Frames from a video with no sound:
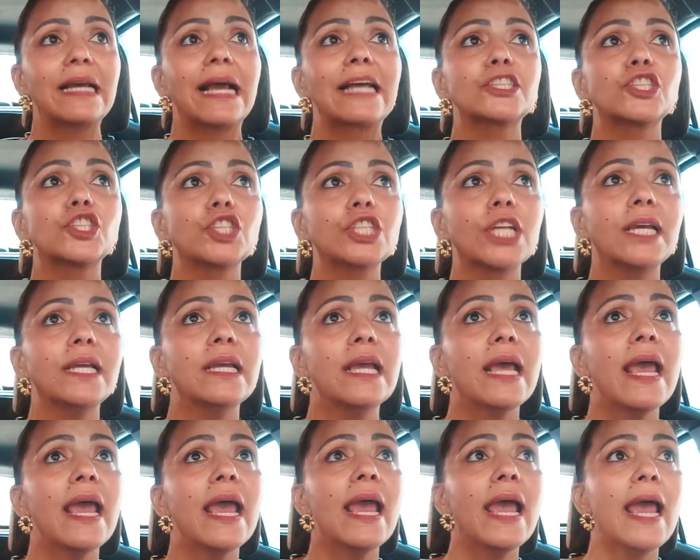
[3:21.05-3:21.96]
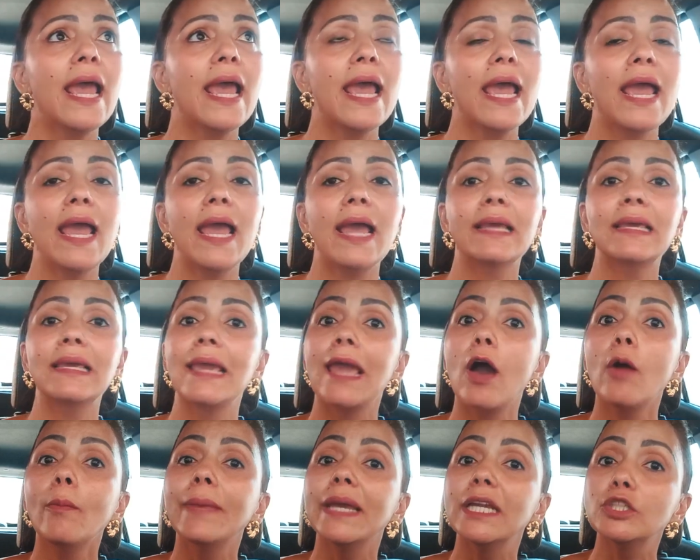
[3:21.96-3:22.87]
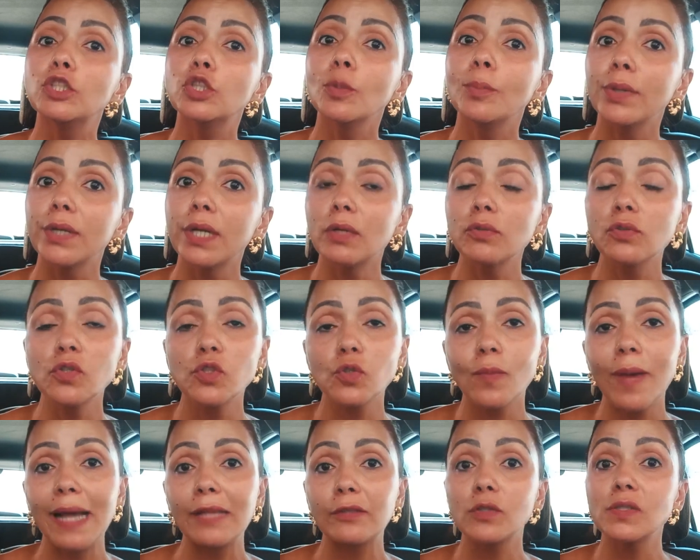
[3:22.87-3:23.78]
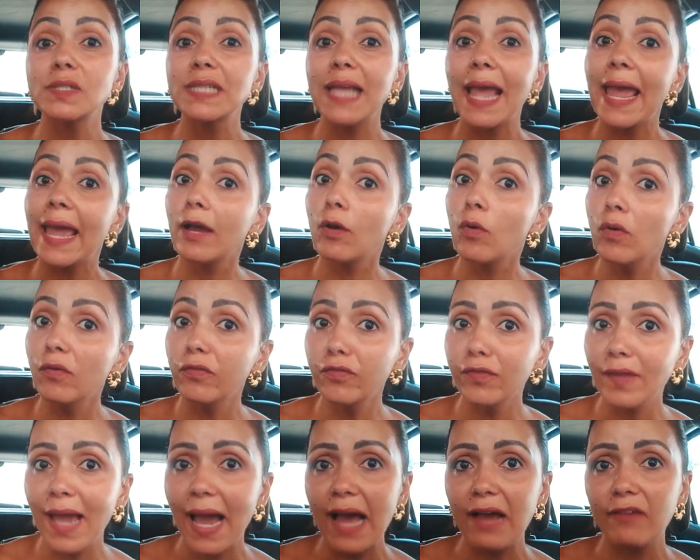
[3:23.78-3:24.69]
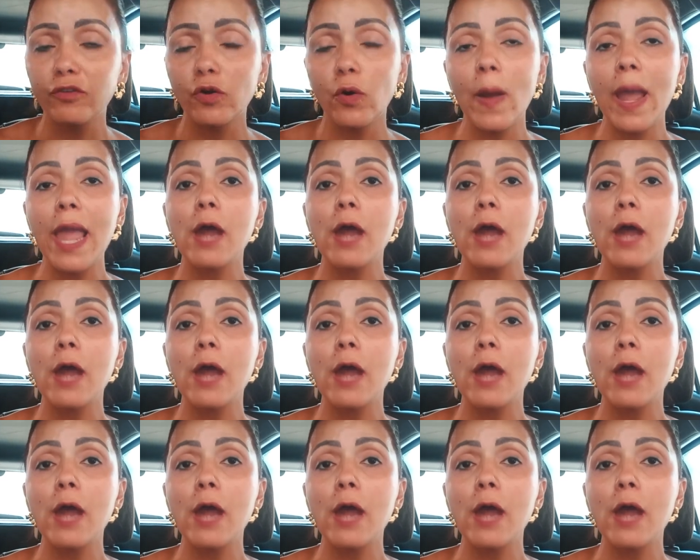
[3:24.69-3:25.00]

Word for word: Achei é, que realmente o Porão dos Quadros é confiável,